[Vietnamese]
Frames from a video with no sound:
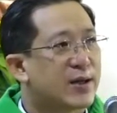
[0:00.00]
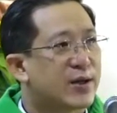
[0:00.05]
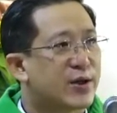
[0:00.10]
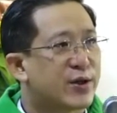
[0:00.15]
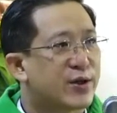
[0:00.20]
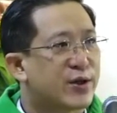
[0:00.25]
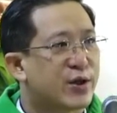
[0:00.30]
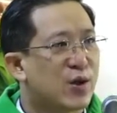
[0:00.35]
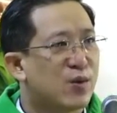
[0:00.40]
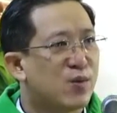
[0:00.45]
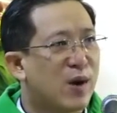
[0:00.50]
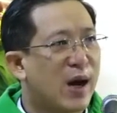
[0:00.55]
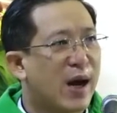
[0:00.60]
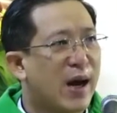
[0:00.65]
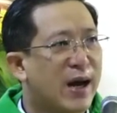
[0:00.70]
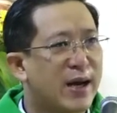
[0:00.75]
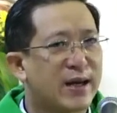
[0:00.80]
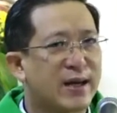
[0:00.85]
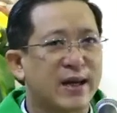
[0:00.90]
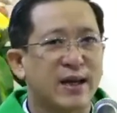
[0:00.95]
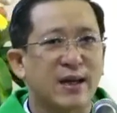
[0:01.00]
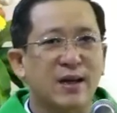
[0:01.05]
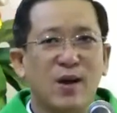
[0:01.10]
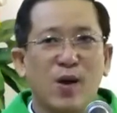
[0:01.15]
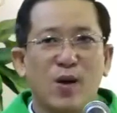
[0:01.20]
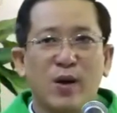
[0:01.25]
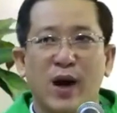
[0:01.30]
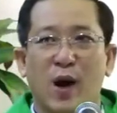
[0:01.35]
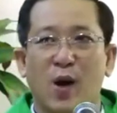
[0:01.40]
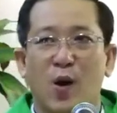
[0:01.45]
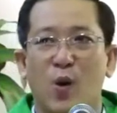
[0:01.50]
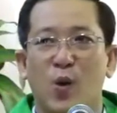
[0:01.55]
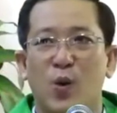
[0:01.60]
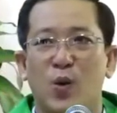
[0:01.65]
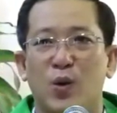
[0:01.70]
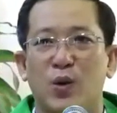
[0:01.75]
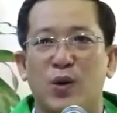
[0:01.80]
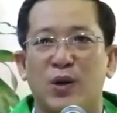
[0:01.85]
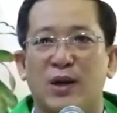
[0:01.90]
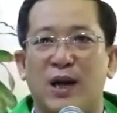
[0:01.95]
Trong hai cách lo đầu
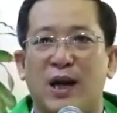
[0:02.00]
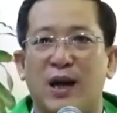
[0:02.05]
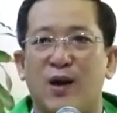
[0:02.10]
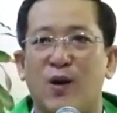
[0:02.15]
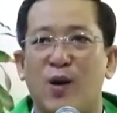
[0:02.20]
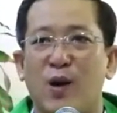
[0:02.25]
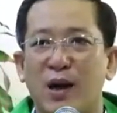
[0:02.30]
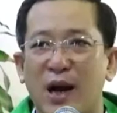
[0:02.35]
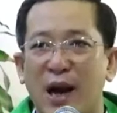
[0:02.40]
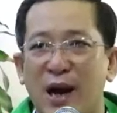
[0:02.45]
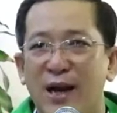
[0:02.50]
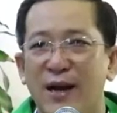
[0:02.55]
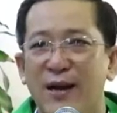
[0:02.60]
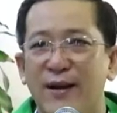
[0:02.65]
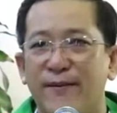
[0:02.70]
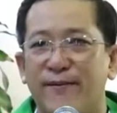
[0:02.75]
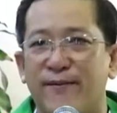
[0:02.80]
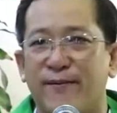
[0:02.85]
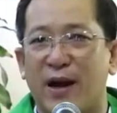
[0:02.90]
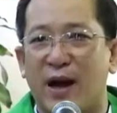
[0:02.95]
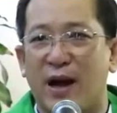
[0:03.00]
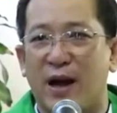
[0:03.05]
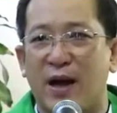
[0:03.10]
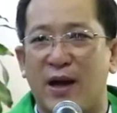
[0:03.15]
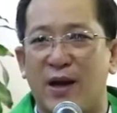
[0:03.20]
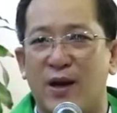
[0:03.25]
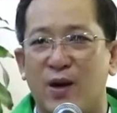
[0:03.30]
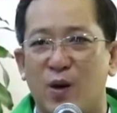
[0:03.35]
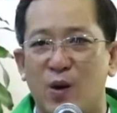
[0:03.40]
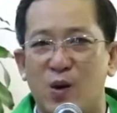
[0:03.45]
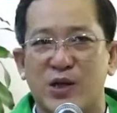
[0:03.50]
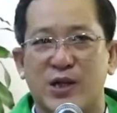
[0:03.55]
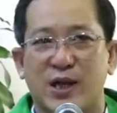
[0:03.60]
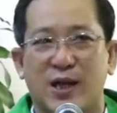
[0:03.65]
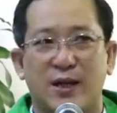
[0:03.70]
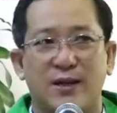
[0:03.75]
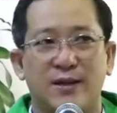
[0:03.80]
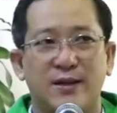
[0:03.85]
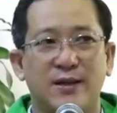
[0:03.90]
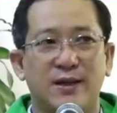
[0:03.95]
là lo lắng và lo
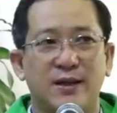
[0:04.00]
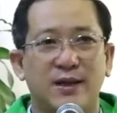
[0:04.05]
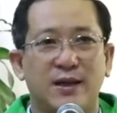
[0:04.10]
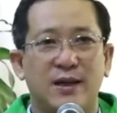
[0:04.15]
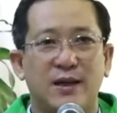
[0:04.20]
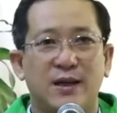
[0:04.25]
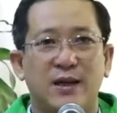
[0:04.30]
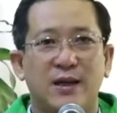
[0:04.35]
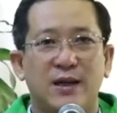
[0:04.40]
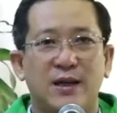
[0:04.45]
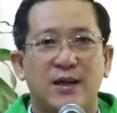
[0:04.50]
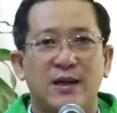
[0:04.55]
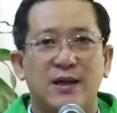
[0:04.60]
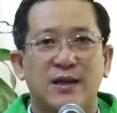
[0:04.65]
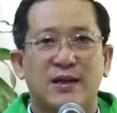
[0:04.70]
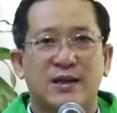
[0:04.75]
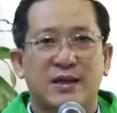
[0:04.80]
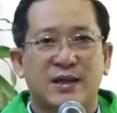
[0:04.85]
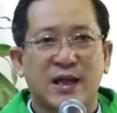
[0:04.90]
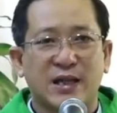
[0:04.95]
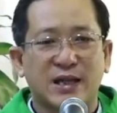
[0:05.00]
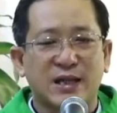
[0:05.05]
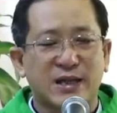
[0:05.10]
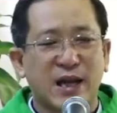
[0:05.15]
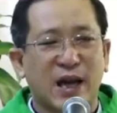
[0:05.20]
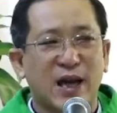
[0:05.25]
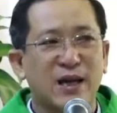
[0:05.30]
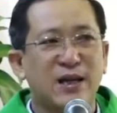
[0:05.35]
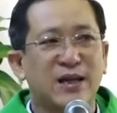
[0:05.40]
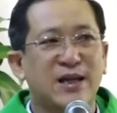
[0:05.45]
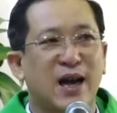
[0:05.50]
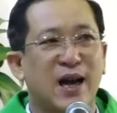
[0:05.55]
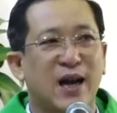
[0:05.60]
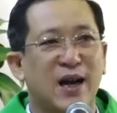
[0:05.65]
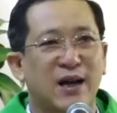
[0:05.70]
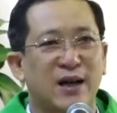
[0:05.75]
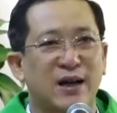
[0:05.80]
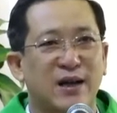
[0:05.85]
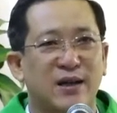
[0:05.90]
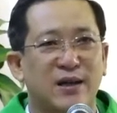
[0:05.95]
sợ, chắc chắn
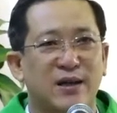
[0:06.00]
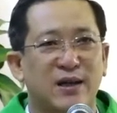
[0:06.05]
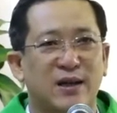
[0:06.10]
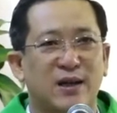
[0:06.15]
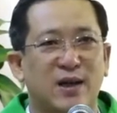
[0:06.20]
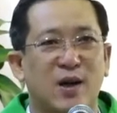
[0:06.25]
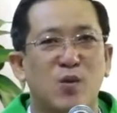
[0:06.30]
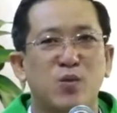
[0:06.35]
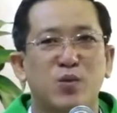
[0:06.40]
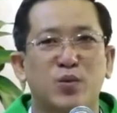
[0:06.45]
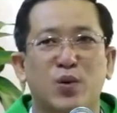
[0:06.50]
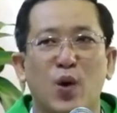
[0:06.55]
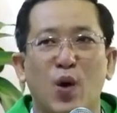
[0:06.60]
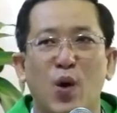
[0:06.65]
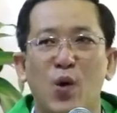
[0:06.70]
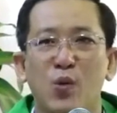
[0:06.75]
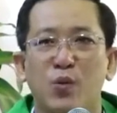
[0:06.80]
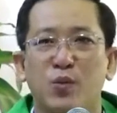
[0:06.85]
rằng không tốt